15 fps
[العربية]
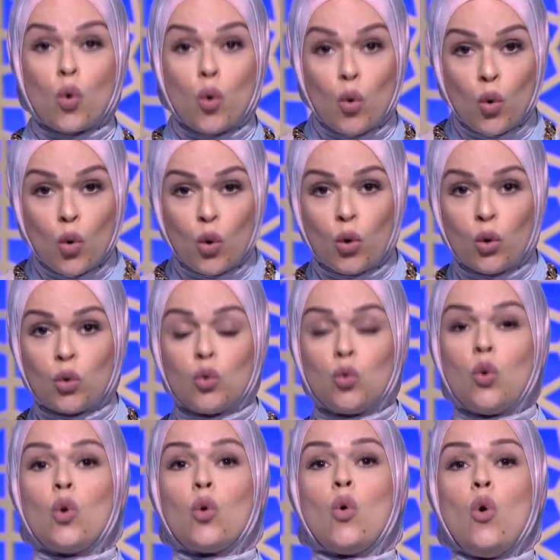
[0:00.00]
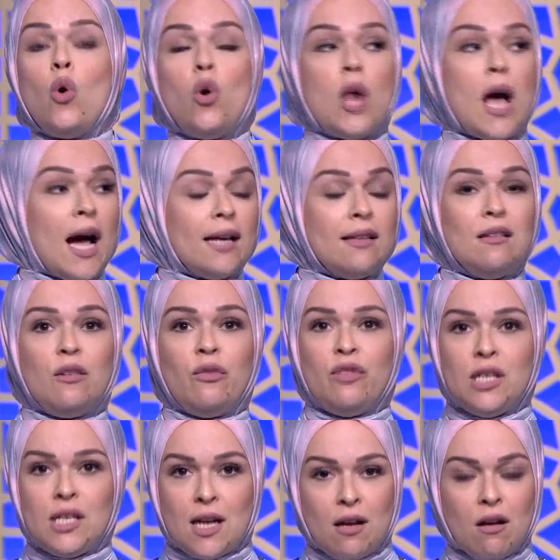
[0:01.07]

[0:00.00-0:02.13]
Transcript: يدركوا دور كل حد فينا